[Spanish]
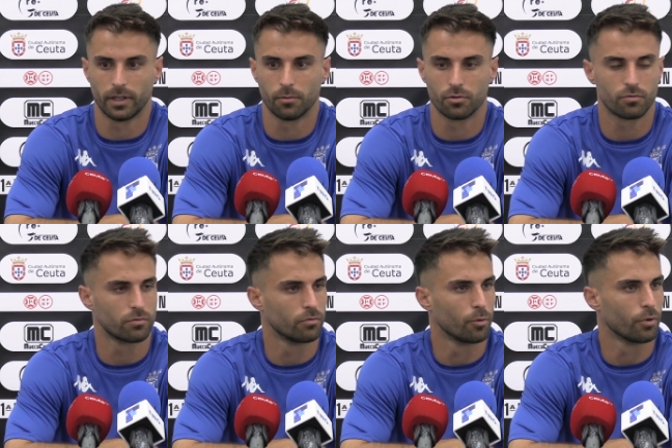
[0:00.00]
tenemos
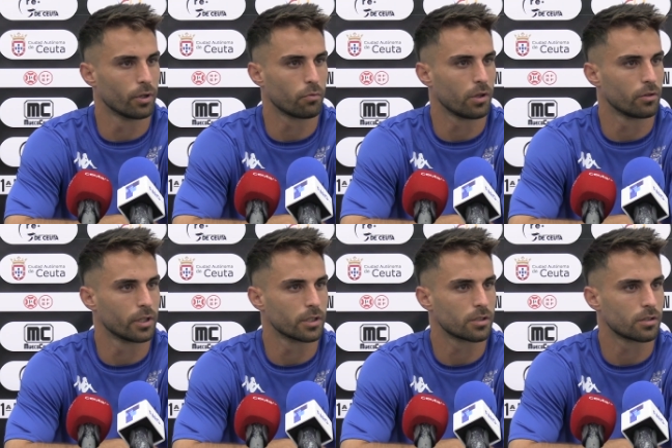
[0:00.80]
un grupo de
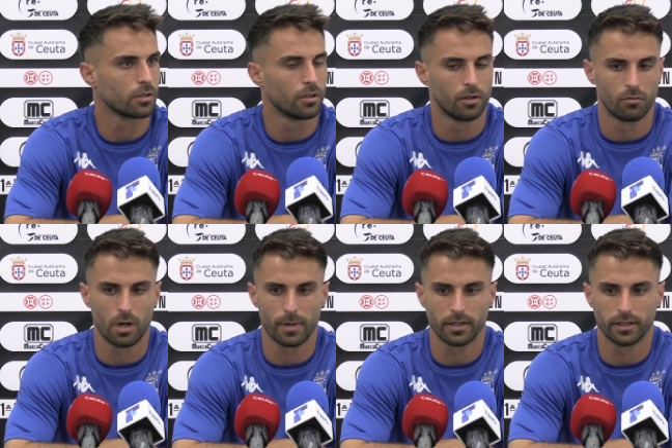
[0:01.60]
jugadores,
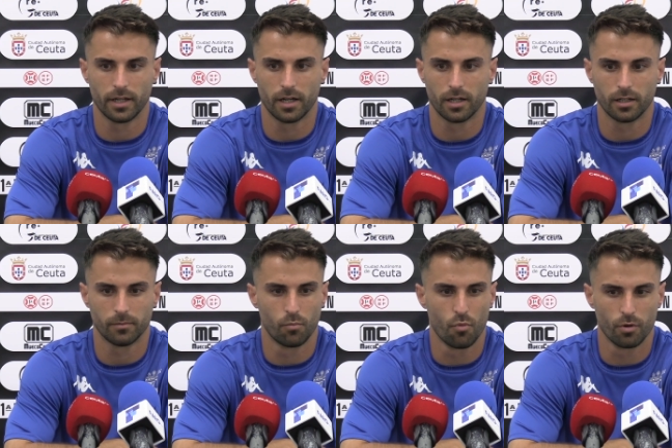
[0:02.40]
una plantilla
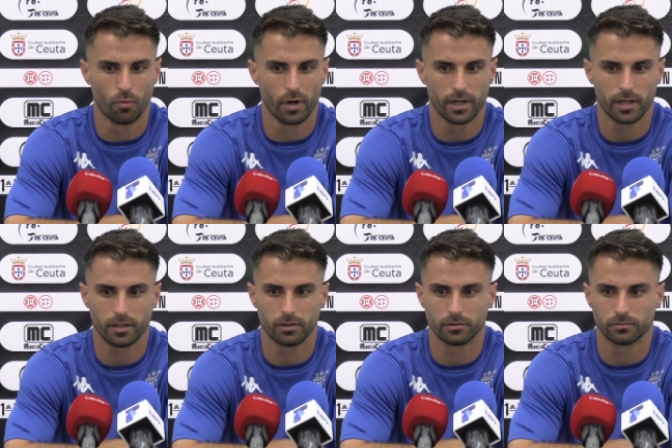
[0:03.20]
muy buena,
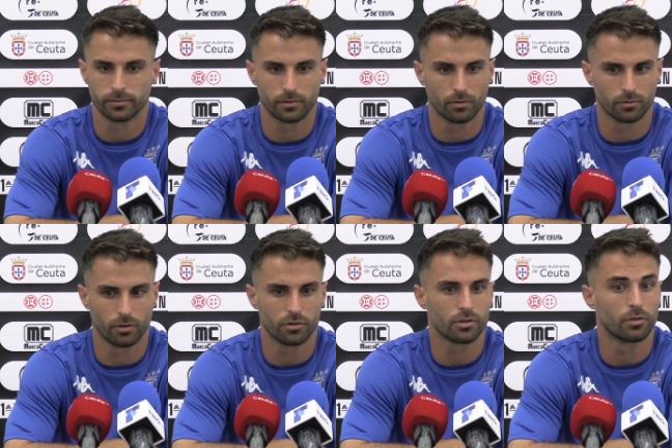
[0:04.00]
con,
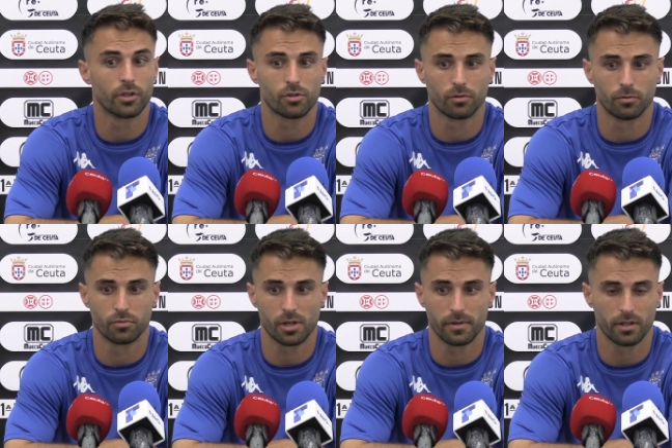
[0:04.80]
yo lo he dicho
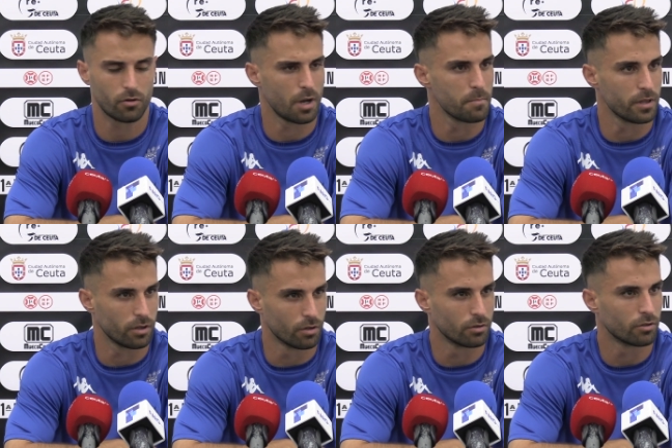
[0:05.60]
muchas veces, con
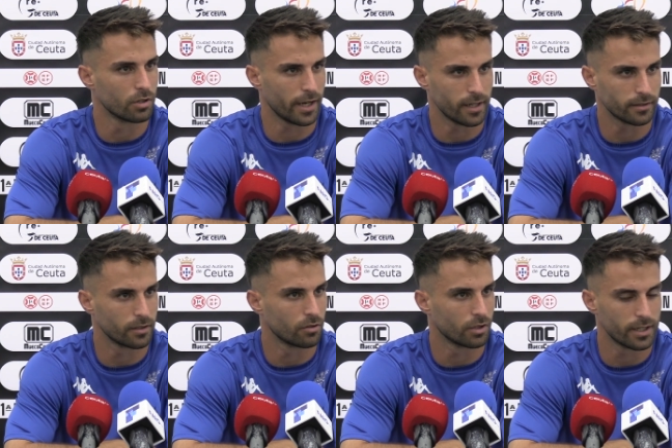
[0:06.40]
ambición, con
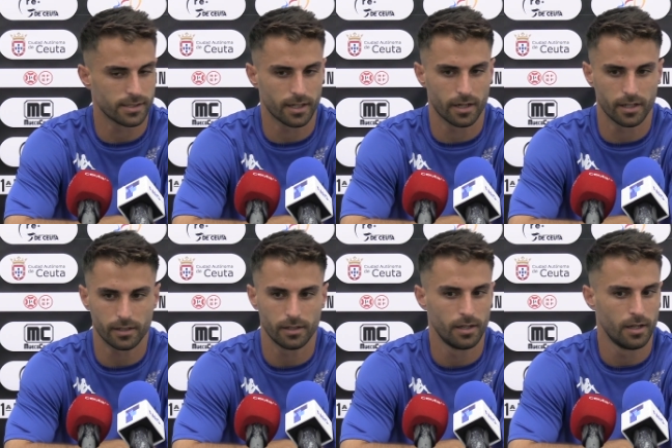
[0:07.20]
carácter, con ganas de
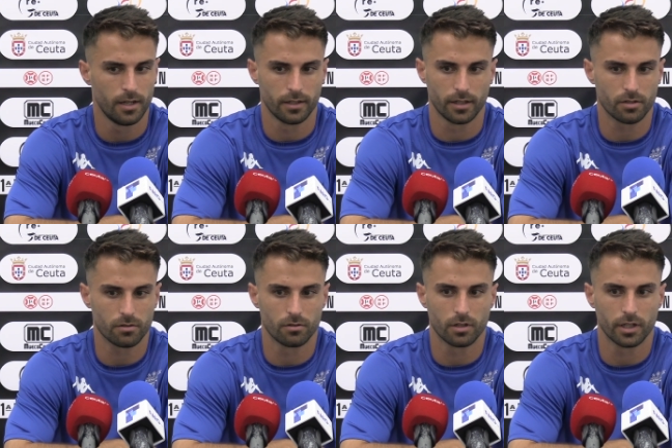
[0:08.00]
ganar y eso
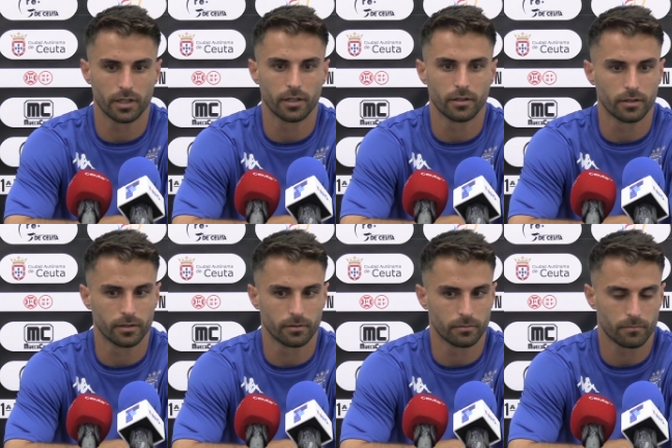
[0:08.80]
es lo
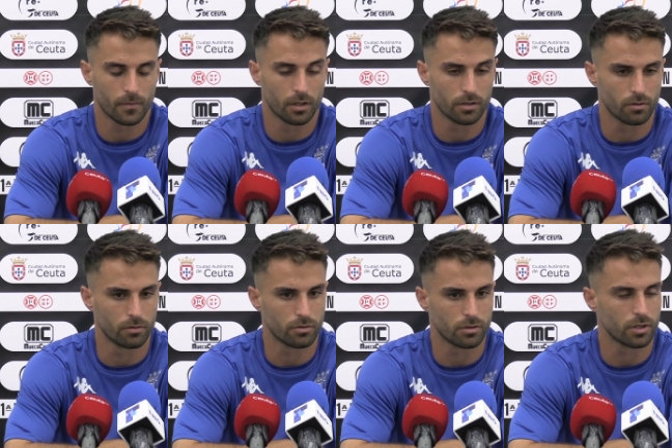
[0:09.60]
que eso
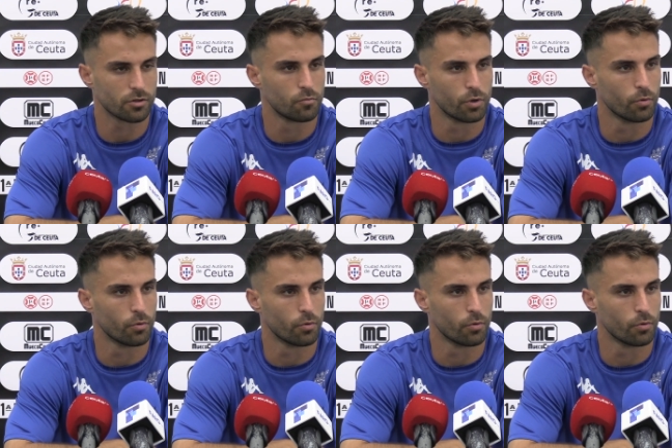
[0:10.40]
es, muy